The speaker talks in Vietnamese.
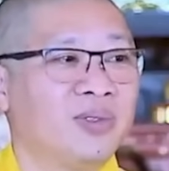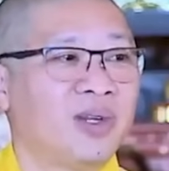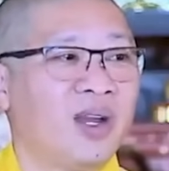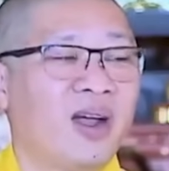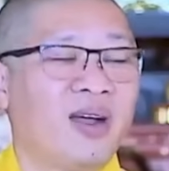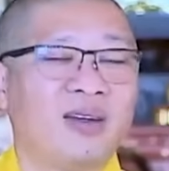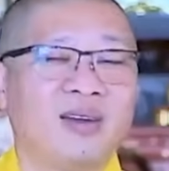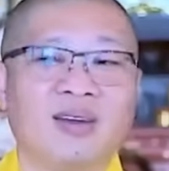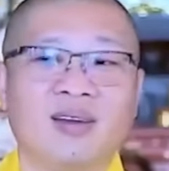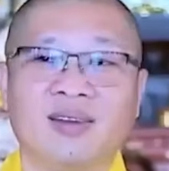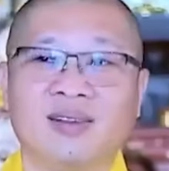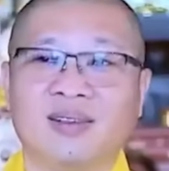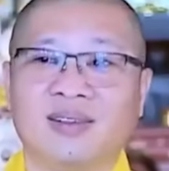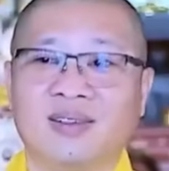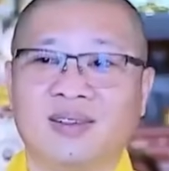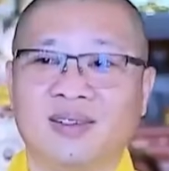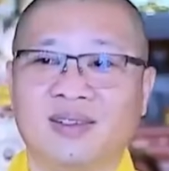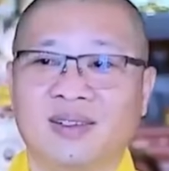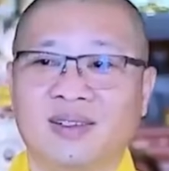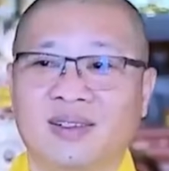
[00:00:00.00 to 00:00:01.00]
Trời ơi,
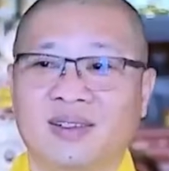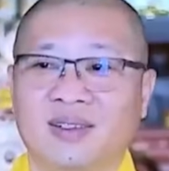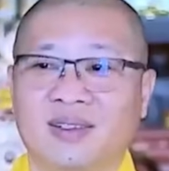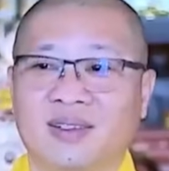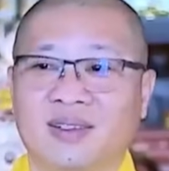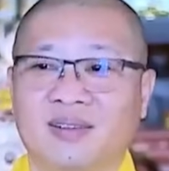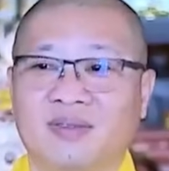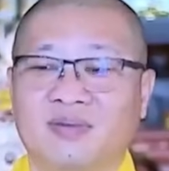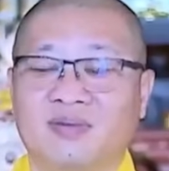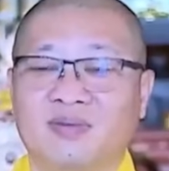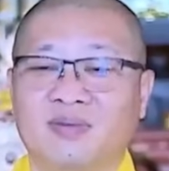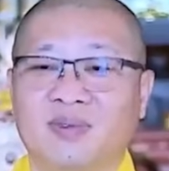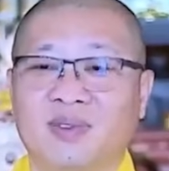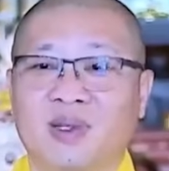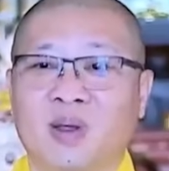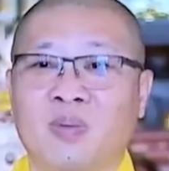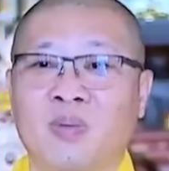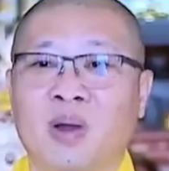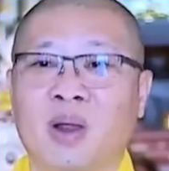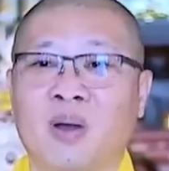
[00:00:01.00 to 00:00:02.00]

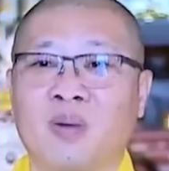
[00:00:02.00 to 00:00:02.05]
trong